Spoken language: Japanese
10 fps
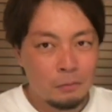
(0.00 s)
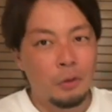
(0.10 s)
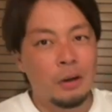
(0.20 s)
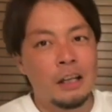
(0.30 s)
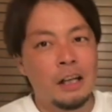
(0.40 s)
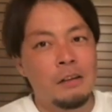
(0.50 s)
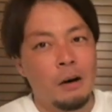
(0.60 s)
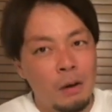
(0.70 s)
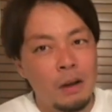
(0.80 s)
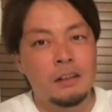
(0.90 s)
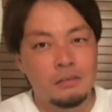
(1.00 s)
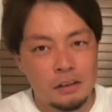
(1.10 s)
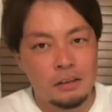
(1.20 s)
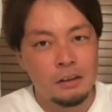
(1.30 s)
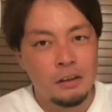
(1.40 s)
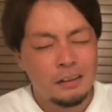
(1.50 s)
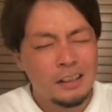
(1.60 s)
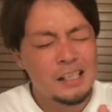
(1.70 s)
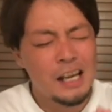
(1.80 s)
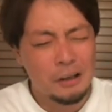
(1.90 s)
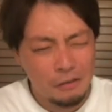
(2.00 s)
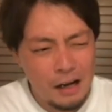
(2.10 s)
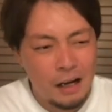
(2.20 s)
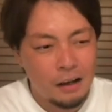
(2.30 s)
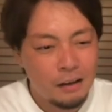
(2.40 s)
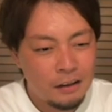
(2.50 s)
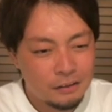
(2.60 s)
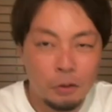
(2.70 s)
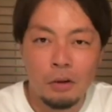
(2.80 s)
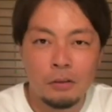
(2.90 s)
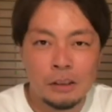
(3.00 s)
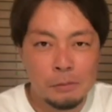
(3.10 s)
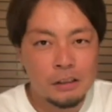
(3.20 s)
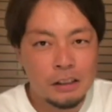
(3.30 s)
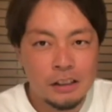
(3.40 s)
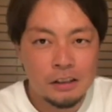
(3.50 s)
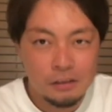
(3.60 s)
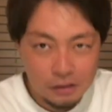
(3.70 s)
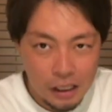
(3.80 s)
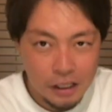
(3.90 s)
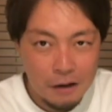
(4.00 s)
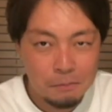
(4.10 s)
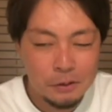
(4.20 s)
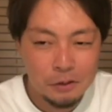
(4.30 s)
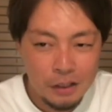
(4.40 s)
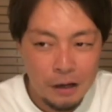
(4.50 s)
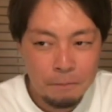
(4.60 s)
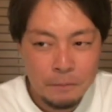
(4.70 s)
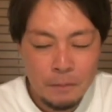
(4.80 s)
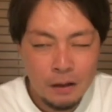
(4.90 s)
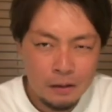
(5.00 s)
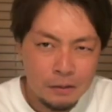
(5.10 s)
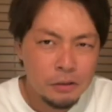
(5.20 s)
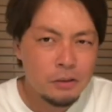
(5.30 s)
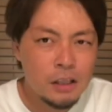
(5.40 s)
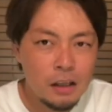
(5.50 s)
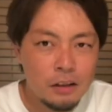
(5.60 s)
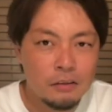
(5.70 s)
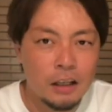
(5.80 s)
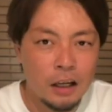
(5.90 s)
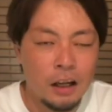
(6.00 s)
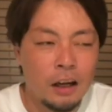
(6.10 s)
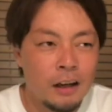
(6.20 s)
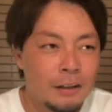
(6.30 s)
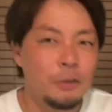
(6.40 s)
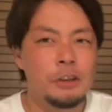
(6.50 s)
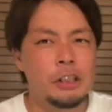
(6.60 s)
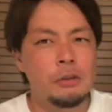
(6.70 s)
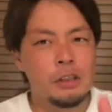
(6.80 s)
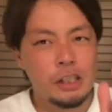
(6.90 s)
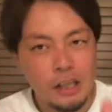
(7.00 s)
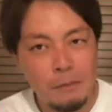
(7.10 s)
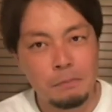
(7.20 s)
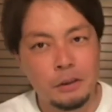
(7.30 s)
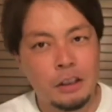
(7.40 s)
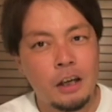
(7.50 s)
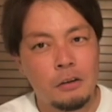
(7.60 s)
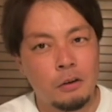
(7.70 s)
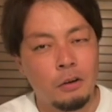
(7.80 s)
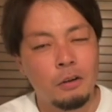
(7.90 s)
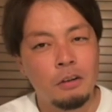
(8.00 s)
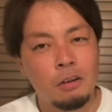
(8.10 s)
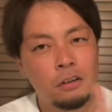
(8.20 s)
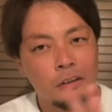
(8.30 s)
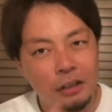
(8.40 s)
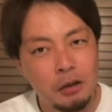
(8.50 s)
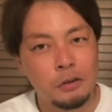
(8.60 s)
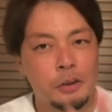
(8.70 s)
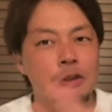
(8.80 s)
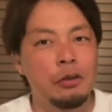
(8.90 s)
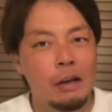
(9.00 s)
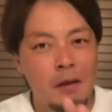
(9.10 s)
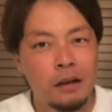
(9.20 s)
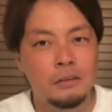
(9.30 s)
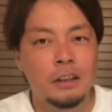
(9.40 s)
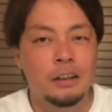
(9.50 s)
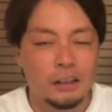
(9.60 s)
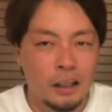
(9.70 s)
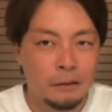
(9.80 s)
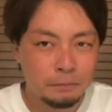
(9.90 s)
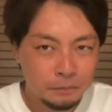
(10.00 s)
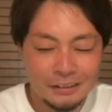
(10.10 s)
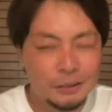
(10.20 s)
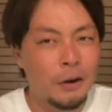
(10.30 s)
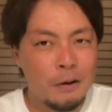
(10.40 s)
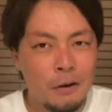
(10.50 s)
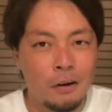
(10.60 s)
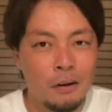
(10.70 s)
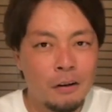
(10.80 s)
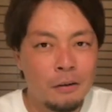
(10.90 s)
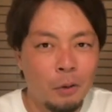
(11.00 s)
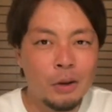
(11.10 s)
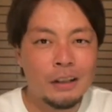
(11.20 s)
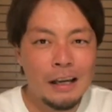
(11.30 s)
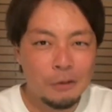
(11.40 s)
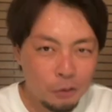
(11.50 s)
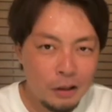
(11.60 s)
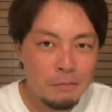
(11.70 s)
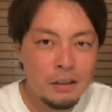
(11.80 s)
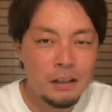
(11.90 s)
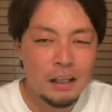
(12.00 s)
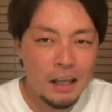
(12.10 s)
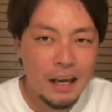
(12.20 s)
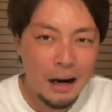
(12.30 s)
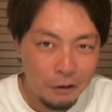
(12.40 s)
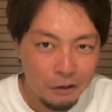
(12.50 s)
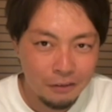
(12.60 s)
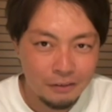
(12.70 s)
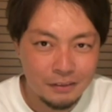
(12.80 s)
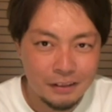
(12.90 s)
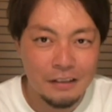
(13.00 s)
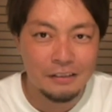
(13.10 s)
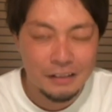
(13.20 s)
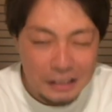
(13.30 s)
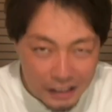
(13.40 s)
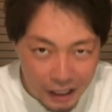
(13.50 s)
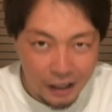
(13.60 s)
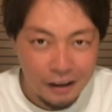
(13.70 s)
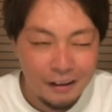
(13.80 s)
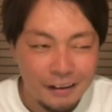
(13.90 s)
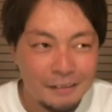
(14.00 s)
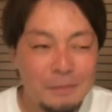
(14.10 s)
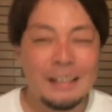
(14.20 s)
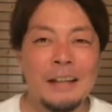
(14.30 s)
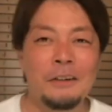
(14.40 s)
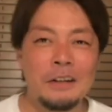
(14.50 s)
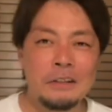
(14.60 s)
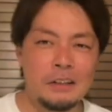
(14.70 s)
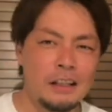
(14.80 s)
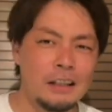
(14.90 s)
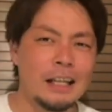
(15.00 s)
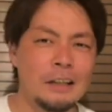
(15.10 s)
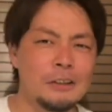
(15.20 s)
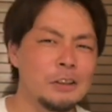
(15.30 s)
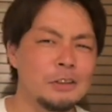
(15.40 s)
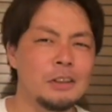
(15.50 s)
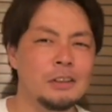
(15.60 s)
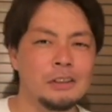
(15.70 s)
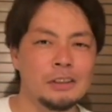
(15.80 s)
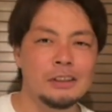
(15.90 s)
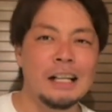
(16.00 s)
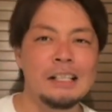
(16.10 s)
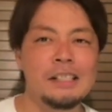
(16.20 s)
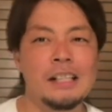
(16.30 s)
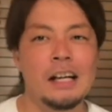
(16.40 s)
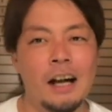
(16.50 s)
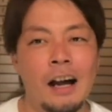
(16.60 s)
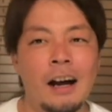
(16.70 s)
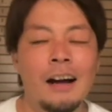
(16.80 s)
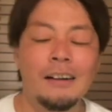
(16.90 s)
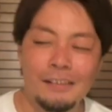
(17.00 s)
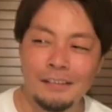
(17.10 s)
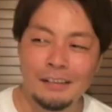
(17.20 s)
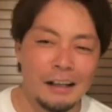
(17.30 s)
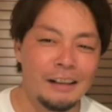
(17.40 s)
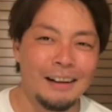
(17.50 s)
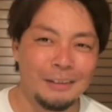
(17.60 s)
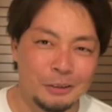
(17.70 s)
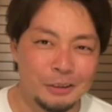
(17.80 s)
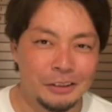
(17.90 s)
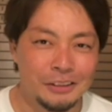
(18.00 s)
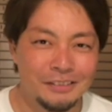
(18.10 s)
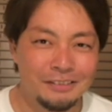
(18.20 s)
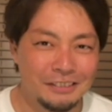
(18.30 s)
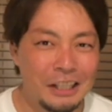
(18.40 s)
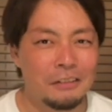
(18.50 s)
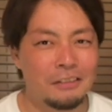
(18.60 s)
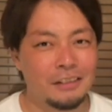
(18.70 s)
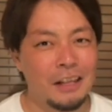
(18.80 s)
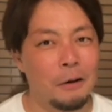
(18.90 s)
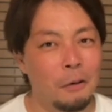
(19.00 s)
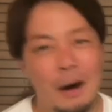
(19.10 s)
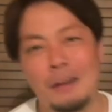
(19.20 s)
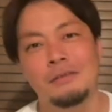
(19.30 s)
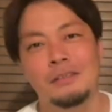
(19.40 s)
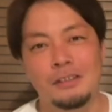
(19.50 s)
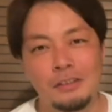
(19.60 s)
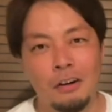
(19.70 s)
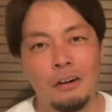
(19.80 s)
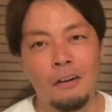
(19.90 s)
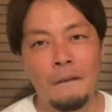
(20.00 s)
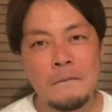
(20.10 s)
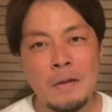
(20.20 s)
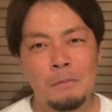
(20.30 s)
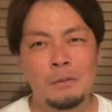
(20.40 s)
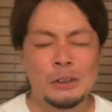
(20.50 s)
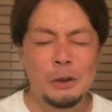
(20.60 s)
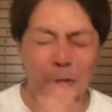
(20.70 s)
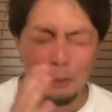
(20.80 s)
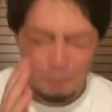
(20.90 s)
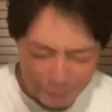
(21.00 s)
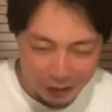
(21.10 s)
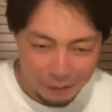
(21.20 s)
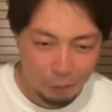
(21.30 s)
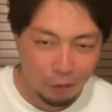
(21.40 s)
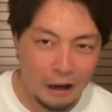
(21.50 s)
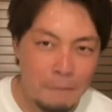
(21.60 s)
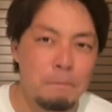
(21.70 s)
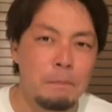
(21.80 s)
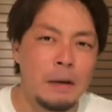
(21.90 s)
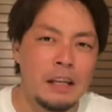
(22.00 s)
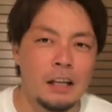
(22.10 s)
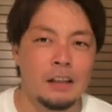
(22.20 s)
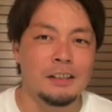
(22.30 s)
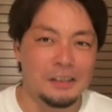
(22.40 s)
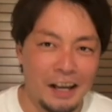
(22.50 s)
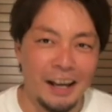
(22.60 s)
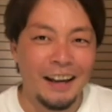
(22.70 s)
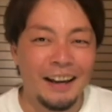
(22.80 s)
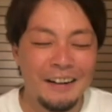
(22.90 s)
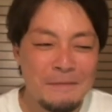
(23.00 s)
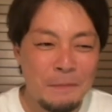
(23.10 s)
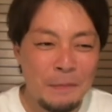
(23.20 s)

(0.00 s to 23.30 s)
物語は終わっていくんです。で、最後は、この自分たちで作ったキャンプ場で、ゆるキャンって言ったらね、年越しキャンプって結構重要なワードになってて、それをもう一回ここでみんなでやろうって言って、みんなノリノリなんだけど、ちょっとクールなりんちゃんが、考えとくって言って終わるんですよ。そこまでもう完璧なんですね。